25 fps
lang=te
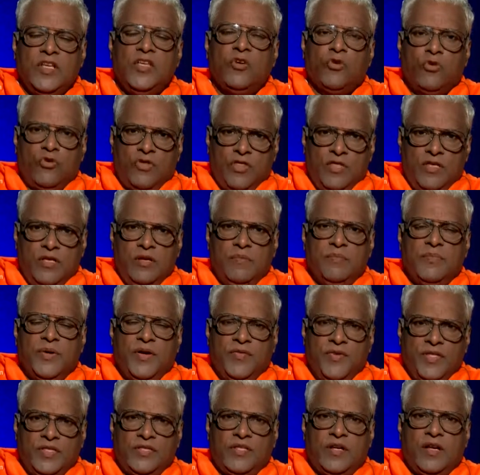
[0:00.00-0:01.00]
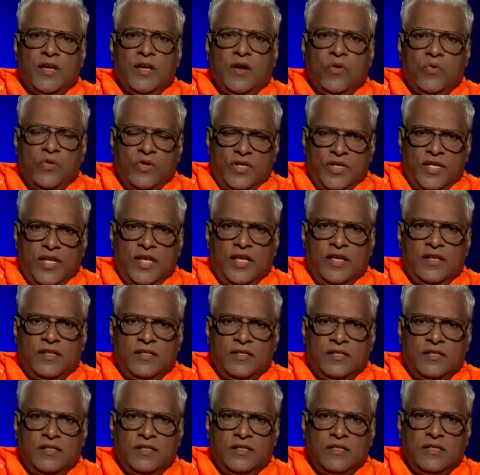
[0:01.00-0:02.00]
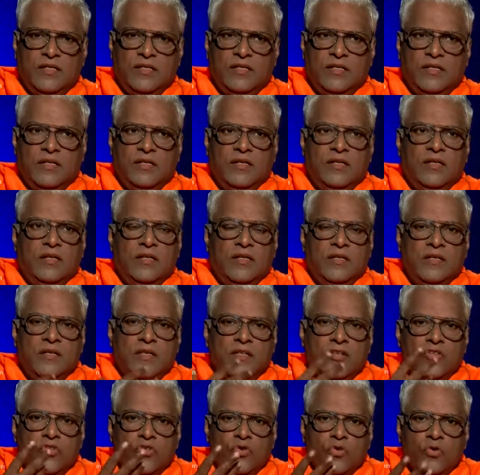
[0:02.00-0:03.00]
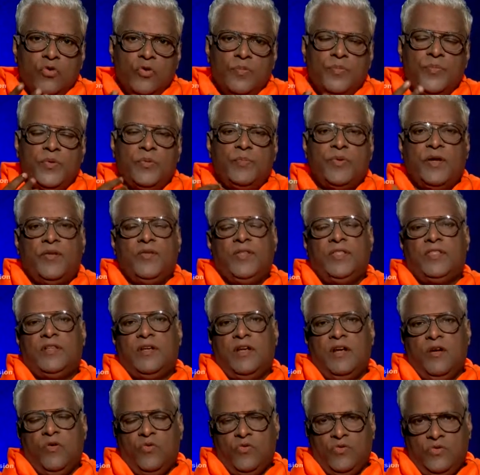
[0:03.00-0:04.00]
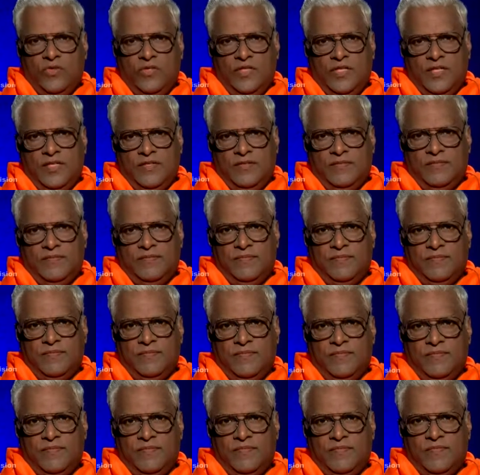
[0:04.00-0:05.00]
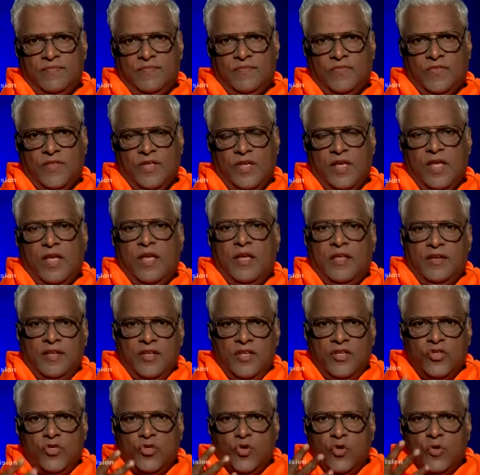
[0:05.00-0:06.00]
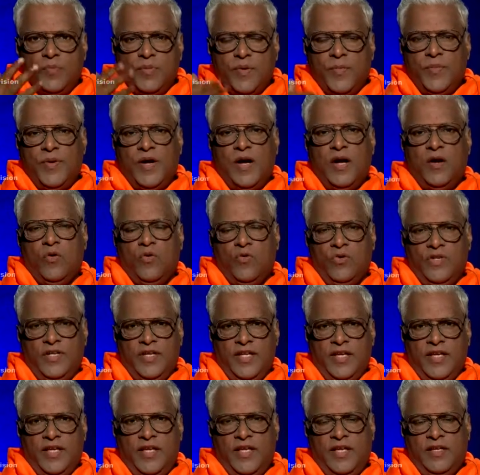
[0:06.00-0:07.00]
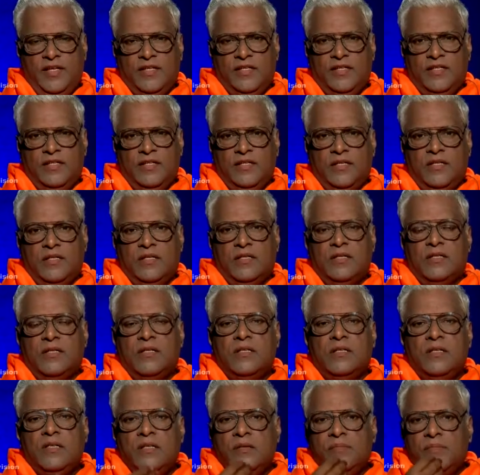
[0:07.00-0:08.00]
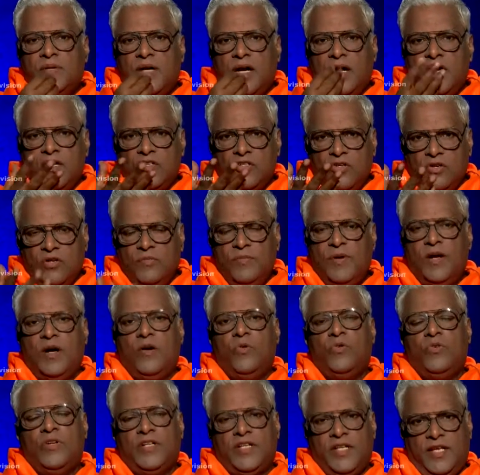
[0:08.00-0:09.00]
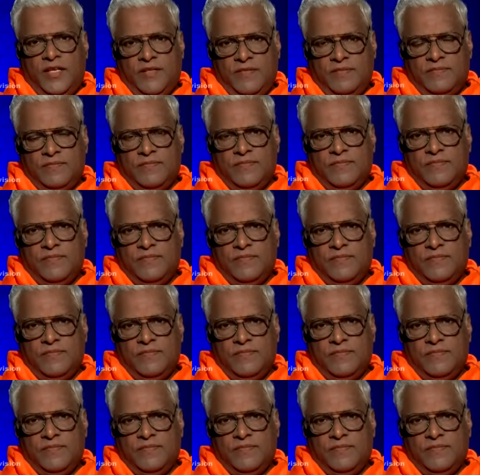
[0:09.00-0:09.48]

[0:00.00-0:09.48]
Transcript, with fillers: నీ హృదయం పవిత్రంగా ఉంటే నీ చూపు పవిత్రంగా ఉంటుంది నీ చూపు బాగుంటే నీ మాటలు బాగుంటాయి